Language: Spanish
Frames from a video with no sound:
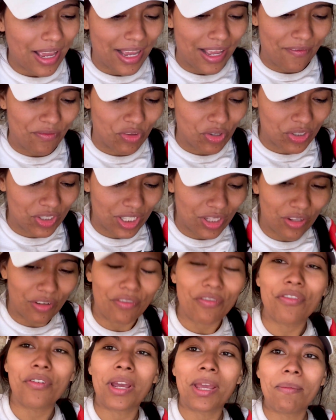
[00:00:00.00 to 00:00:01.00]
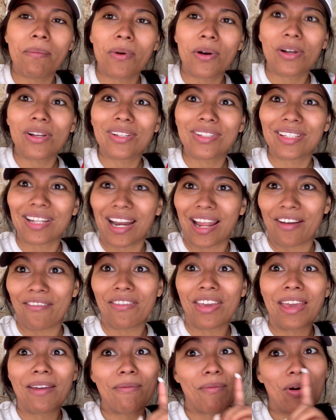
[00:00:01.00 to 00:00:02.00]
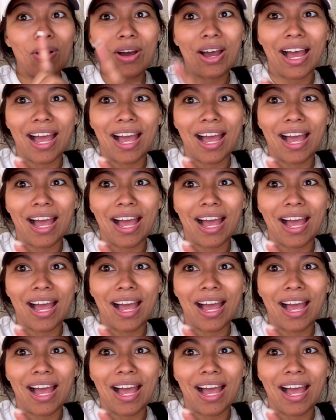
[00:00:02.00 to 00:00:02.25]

Entonces nos fuimos, la vimos,